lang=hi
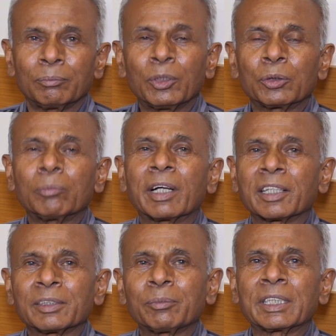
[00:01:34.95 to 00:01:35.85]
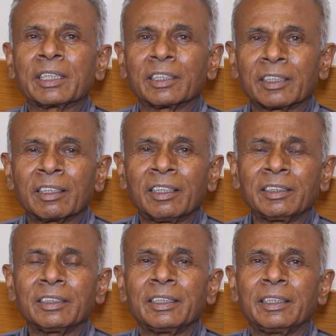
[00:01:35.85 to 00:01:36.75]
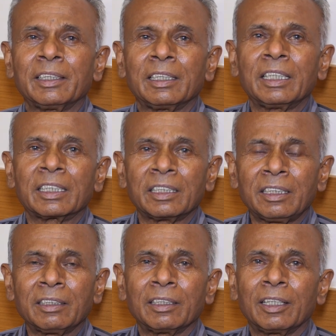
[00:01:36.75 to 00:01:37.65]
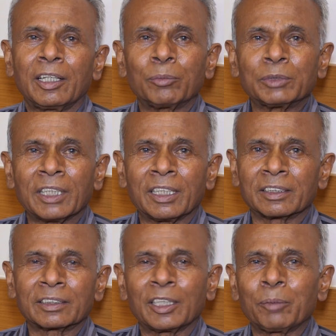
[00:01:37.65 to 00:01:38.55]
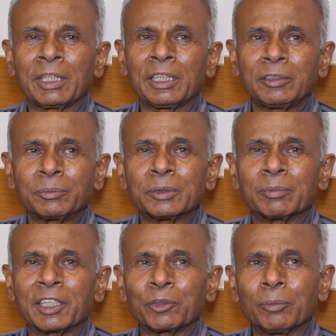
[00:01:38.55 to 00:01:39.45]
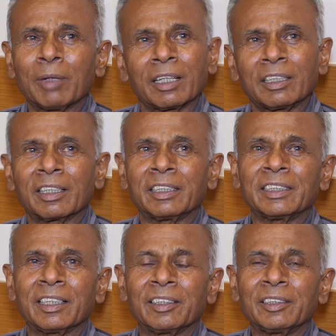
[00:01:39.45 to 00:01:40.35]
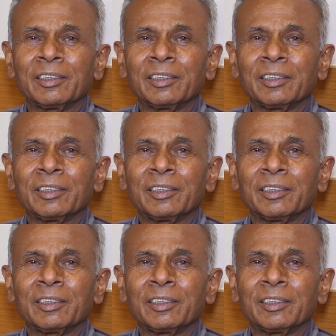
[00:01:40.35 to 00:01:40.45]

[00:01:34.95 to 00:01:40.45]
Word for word: बहुत बड़ा सा बन गया था गांठ लेकिन अब जहाँ तक था मैंने इस बीमारी को बाहर निकाल दिया